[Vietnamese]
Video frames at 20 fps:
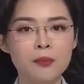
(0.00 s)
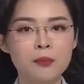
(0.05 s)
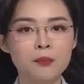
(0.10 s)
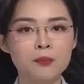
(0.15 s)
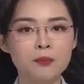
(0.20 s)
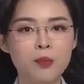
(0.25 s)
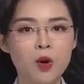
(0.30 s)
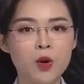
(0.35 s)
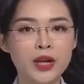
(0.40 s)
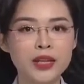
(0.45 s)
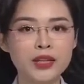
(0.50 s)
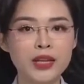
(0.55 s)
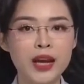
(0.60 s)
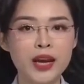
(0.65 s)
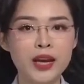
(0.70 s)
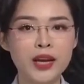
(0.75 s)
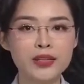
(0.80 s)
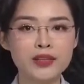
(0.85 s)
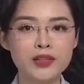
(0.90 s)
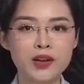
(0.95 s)
Bộ Y tế
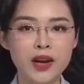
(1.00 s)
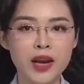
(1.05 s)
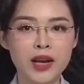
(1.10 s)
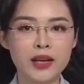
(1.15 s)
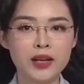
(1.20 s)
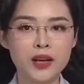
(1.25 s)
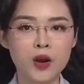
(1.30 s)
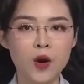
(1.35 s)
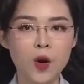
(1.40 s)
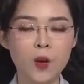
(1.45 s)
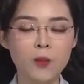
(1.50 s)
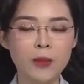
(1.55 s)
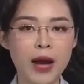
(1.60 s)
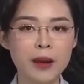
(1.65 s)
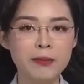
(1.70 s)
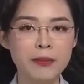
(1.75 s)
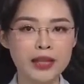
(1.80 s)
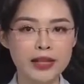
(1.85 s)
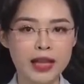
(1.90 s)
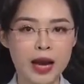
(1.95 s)
Israel hôm
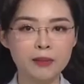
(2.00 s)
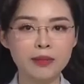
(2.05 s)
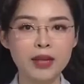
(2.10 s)
28